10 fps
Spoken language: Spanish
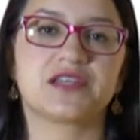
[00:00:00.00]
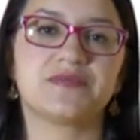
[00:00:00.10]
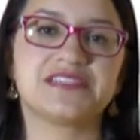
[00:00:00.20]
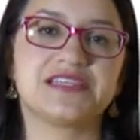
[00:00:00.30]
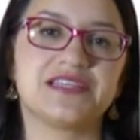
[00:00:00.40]

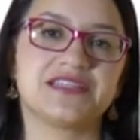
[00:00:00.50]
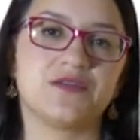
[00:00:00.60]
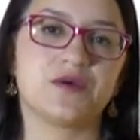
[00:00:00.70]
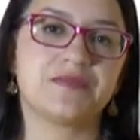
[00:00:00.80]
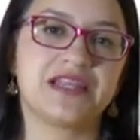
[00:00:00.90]

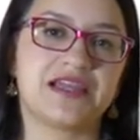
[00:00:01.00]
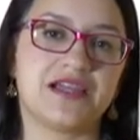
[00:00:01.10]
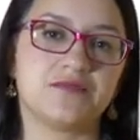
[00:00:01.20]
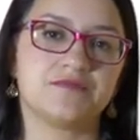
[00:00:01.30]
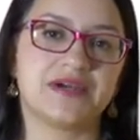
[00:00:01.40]
representativa
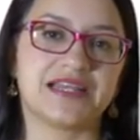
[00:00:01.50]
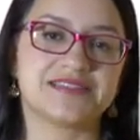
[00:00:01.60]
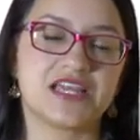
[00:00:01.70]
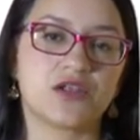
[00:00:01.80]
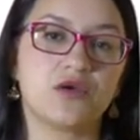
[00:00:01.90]
para
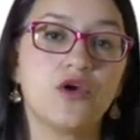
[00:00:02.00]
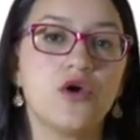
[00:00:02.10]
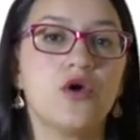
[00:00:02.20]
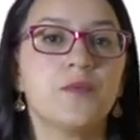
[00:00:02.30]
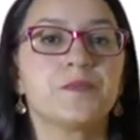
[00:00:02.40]
hacerlo,
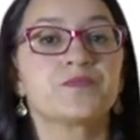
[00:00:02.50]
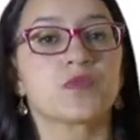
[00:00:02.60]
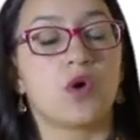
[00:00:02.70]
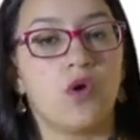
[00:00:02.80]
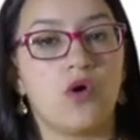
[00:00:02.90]

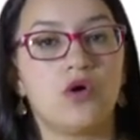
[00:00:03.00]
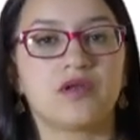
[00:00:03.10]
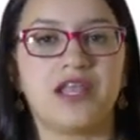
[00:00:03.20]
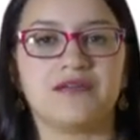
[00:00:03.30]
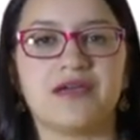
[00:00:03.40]
o
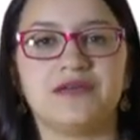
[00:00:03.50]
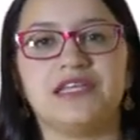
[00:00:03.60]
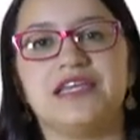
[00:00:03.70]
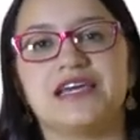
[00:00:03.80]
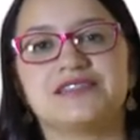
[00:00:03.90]
la
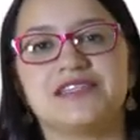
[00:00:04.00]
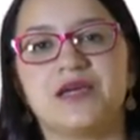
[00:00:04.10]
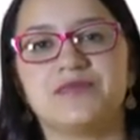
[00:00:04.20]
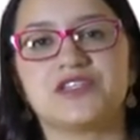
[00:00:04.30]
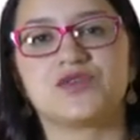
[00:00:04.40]
viabilidad, si
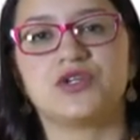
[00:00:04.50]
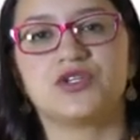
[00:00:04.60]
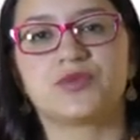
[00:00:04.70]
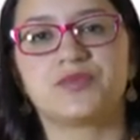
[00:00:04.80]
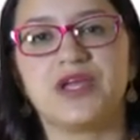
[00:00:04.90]
la pienso en otro